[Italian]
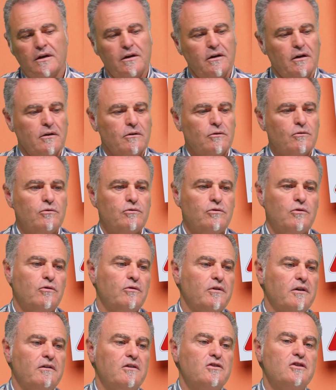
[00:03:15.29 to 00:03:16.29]
No, tu
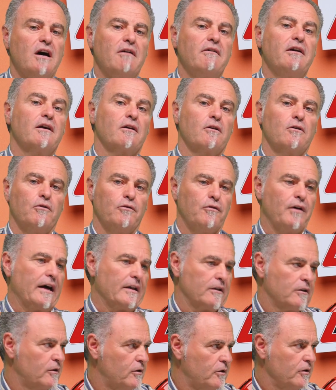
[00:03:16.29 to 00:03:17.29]
dovevi già averlo
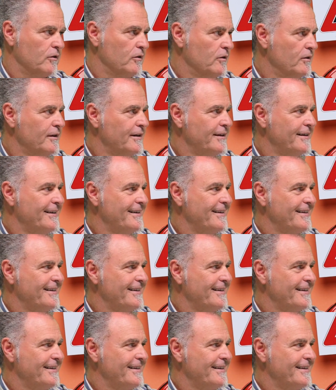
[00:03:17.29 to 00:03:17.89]
fatto.